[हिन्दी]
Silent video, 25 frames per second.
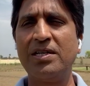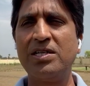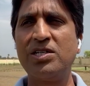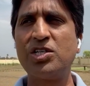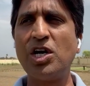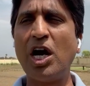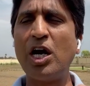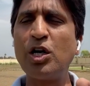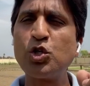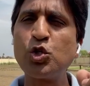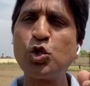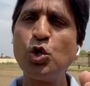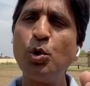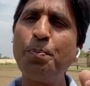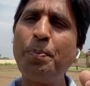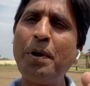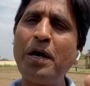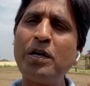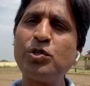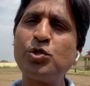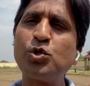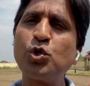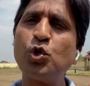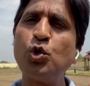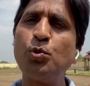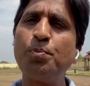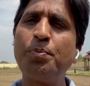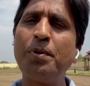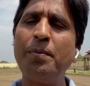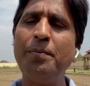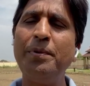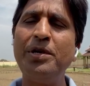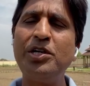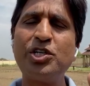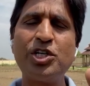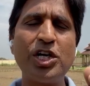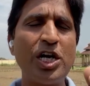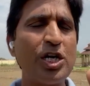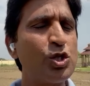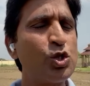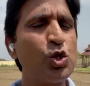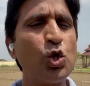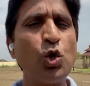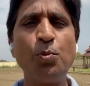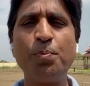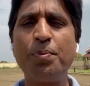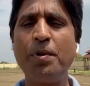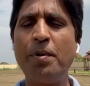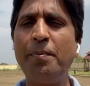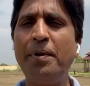चार सौ पांच सौ रुपए में छह सौ
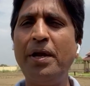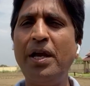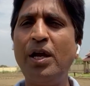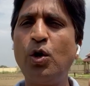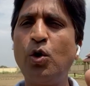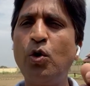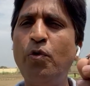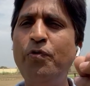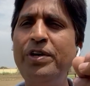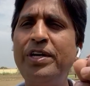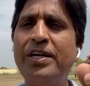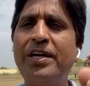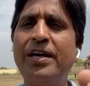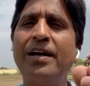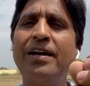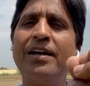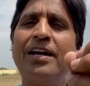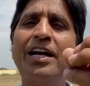रुपए में कोविड केयर